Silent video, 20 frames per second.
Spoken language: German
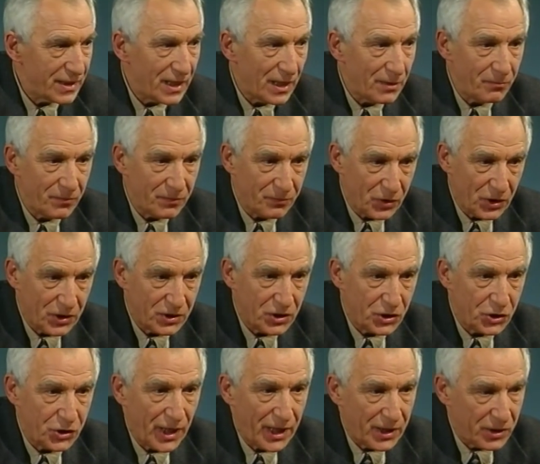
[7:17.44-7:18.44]
daran
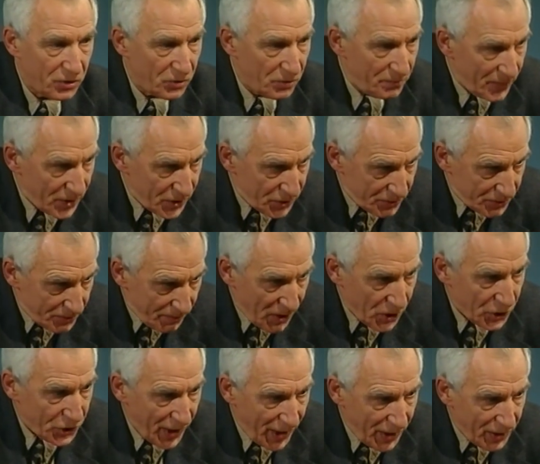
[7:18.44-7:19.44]
dann plötzlich scheitert.
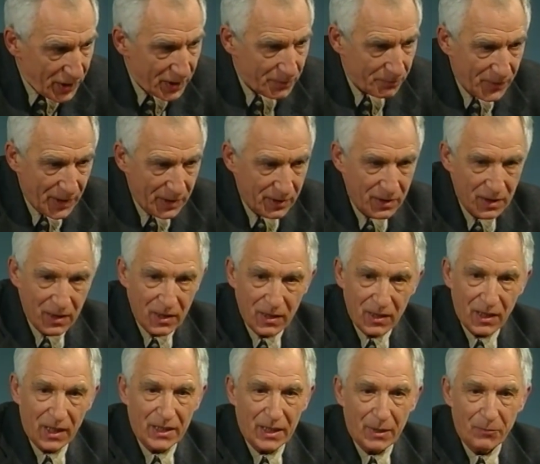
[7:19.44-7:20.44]
Und zwar scheitert
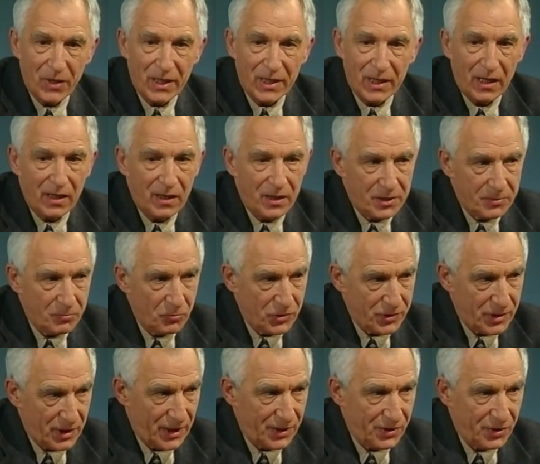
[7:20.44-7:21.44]
man an dem
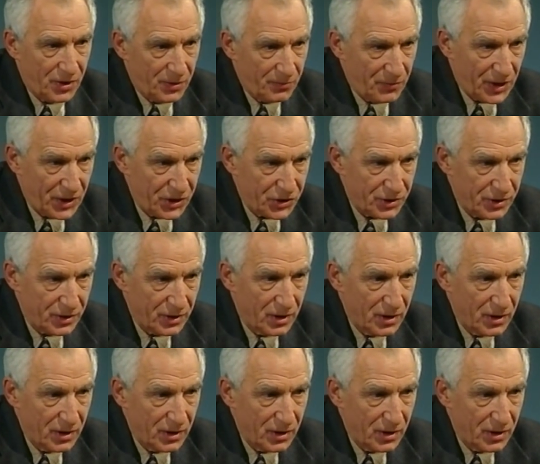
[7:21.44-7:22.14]
Realismus der anderen